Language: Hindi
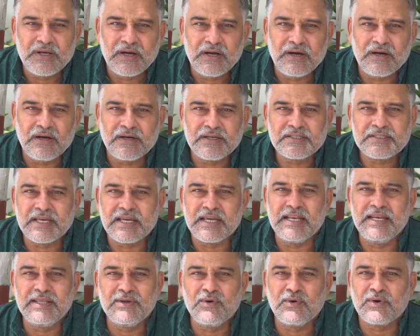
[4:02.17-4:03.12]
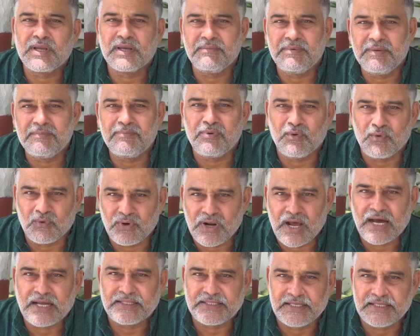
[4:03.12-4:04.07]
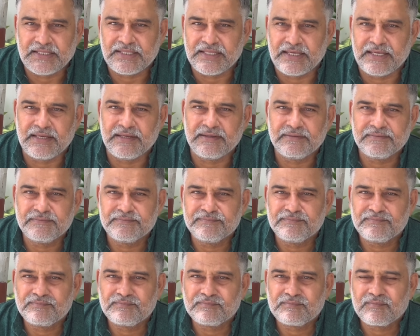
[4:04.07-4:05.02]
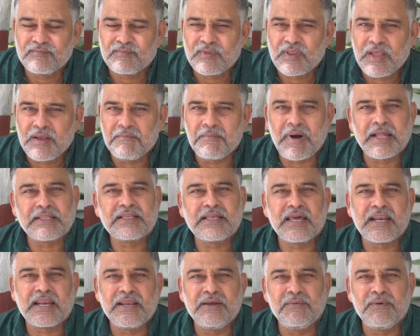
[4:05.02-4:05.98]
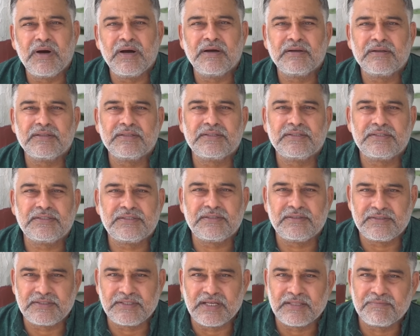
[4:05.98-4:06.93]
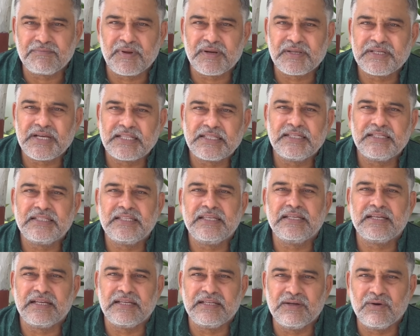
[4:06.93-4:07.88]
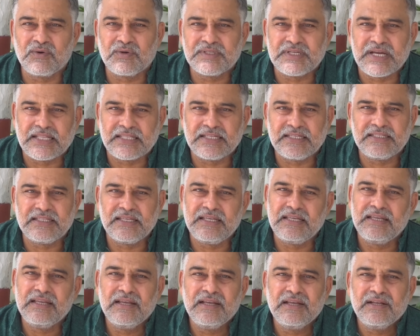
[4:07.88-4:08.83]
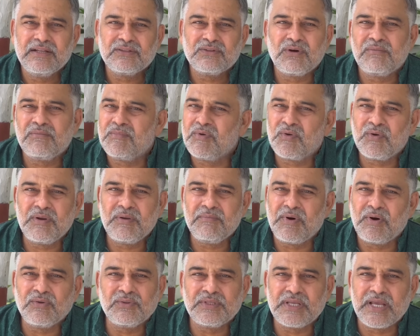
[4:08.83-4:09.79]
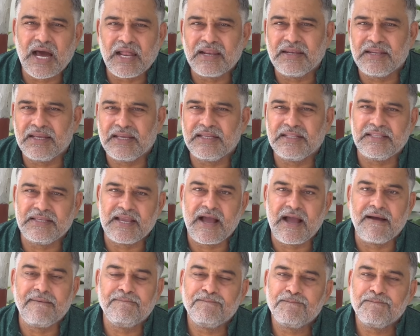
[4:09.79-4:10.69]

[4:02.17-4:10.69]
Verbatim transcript: सहेलियों के भी फ़ोन आते थे बात करने वह छत पर जाती थी कहीं और जाती थी तो हम लोगों ने बहुत ध्यान नहीं दिया